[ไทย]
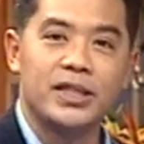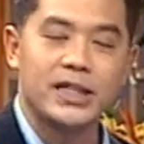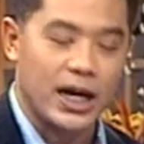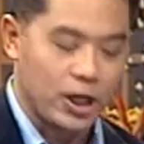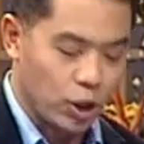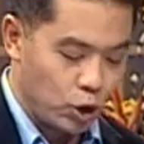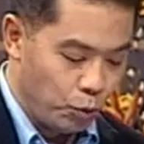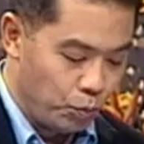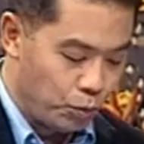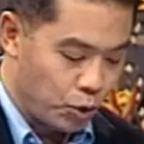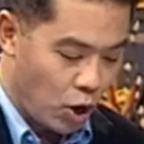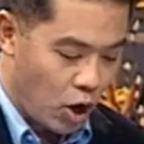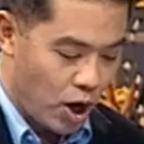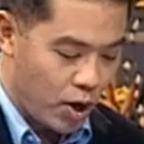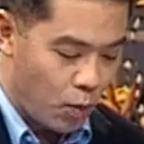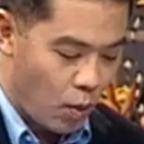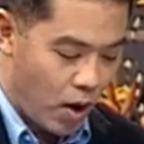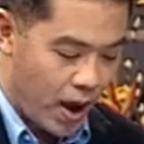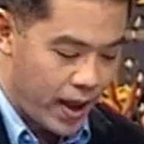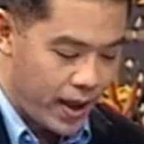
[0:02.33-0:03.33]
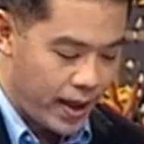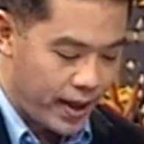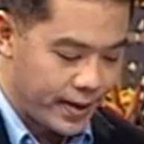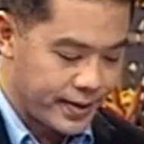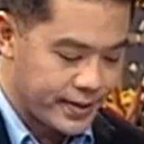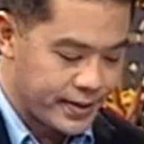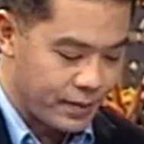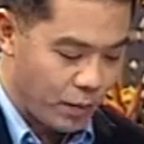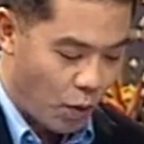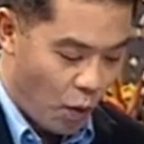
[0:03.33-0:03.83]
นี้จากหนุ่มน้อยวัย
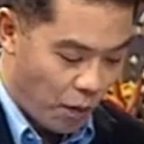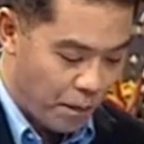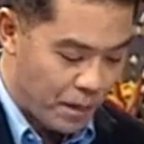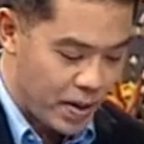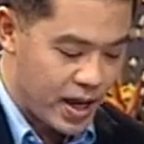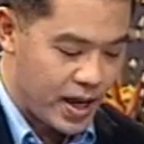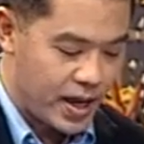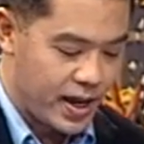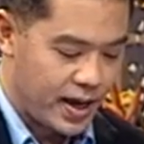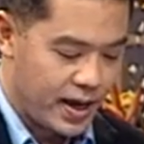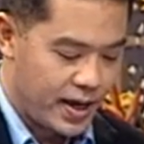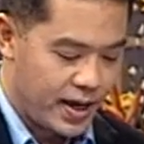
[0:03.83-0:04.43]
16 ปี